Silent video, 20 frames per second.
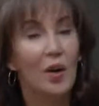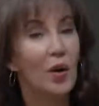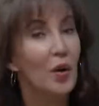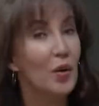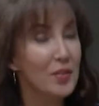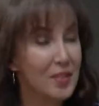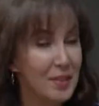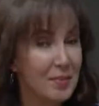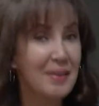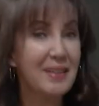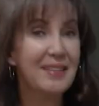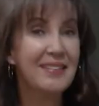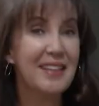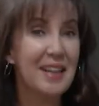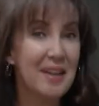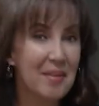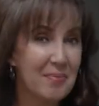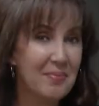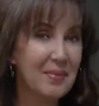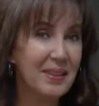O zaman ne
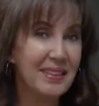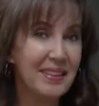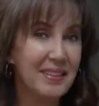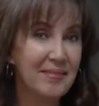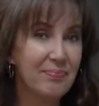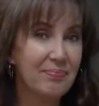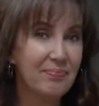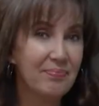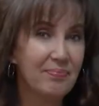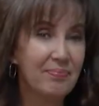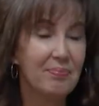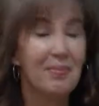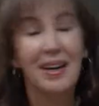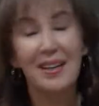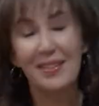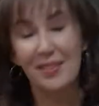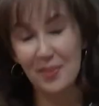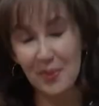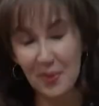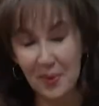yapmalı?
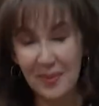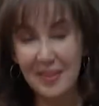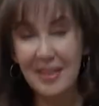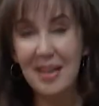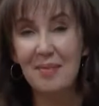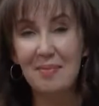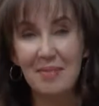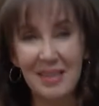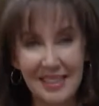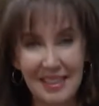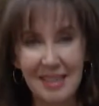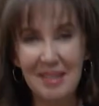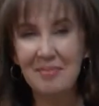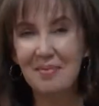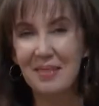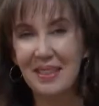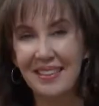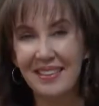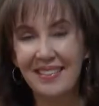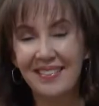Bazı önlemler
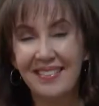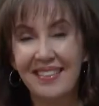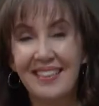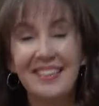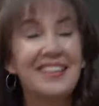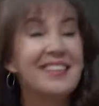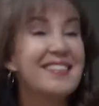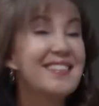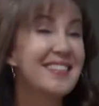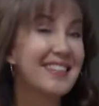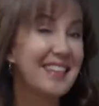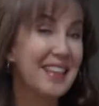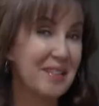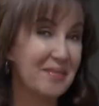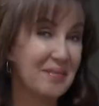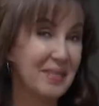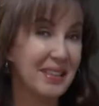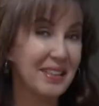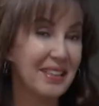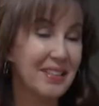almalı. Nasıl
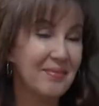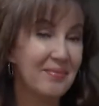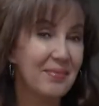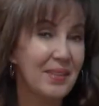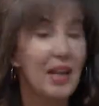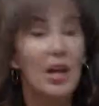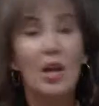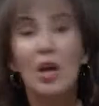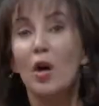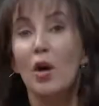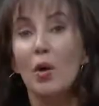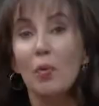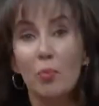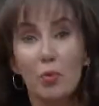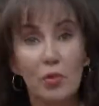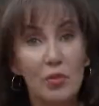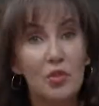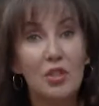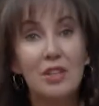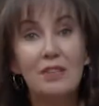almalı?
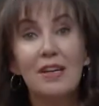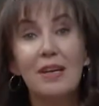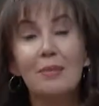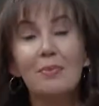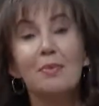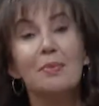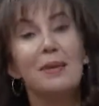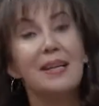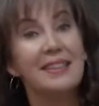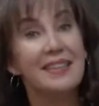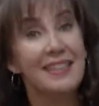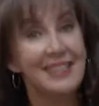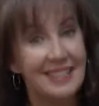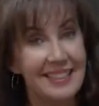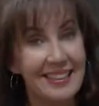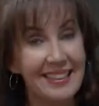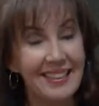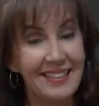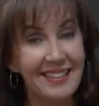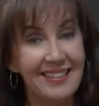Bunun cevabı bende
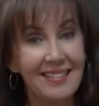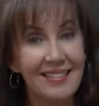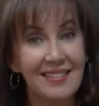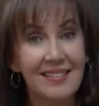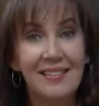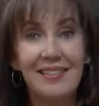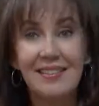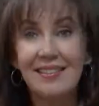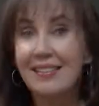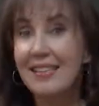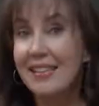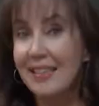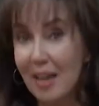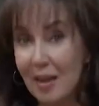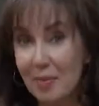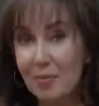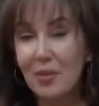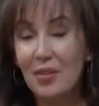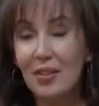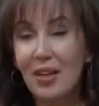değil siz de ne
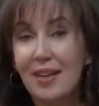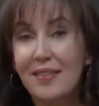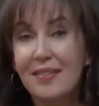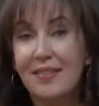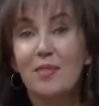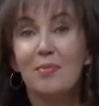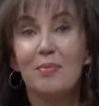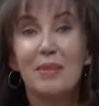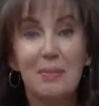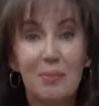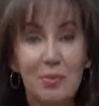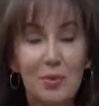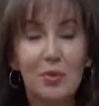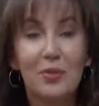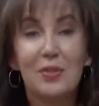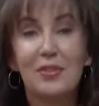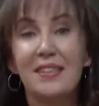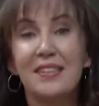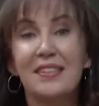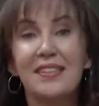yapacağınızı
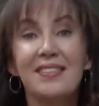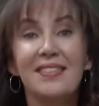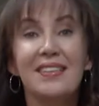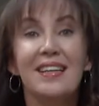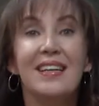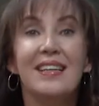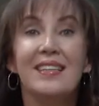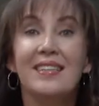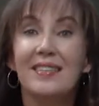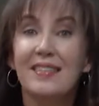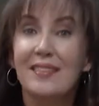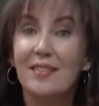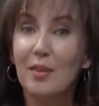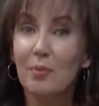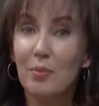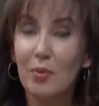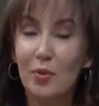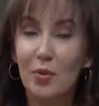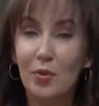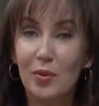bilmiyorsanız
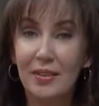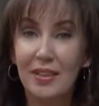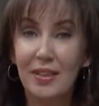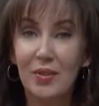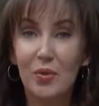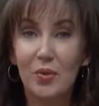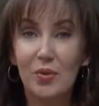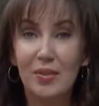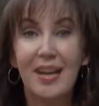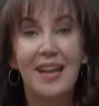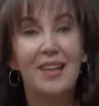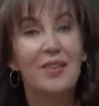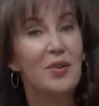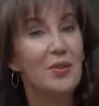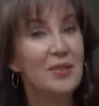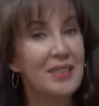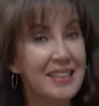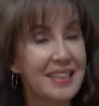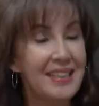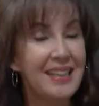size bu konuda güzel
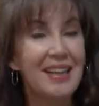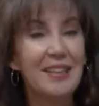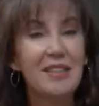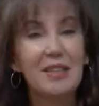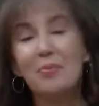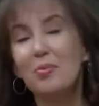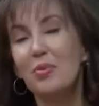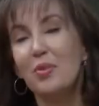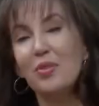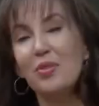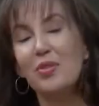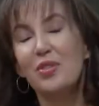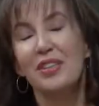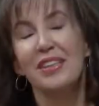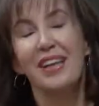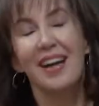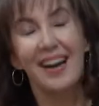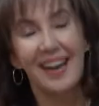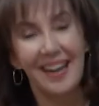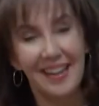önerilerde
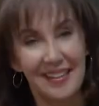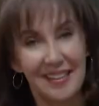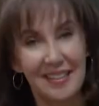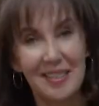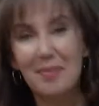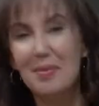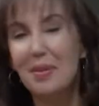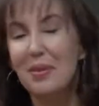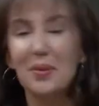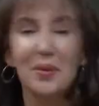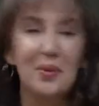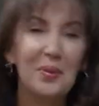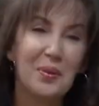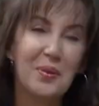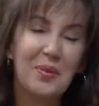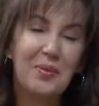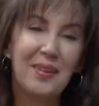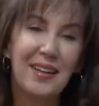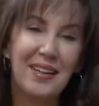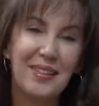bulunacak harika bir
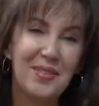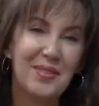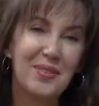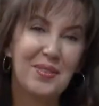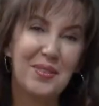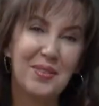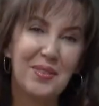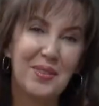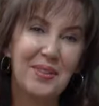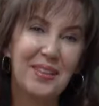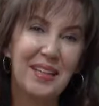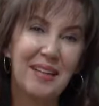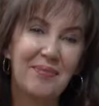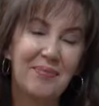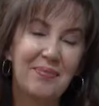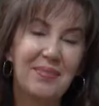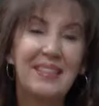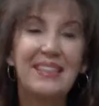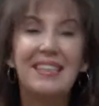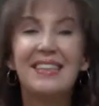konuğum var stüdyoda.
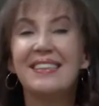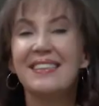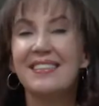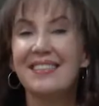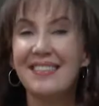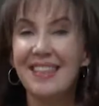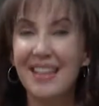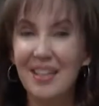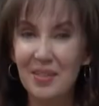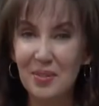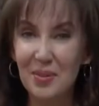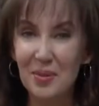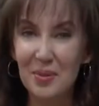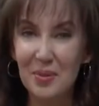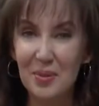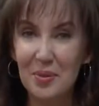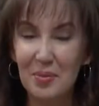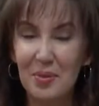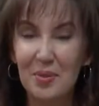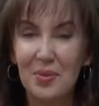Diyetisyen
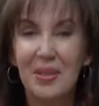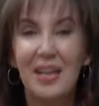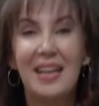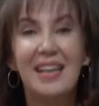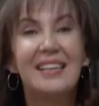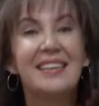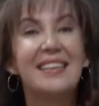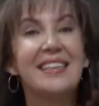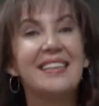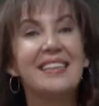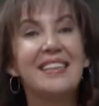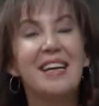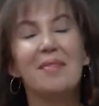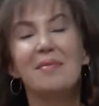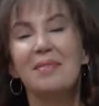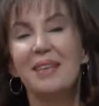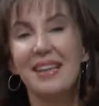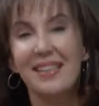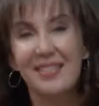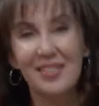dostumuz
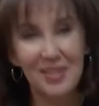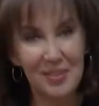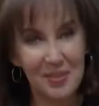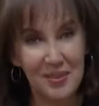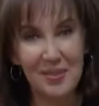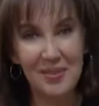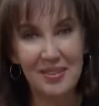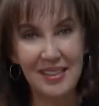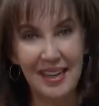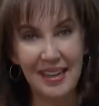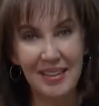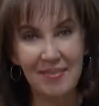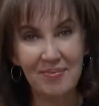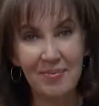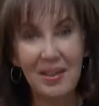Didem Kanca Üstay.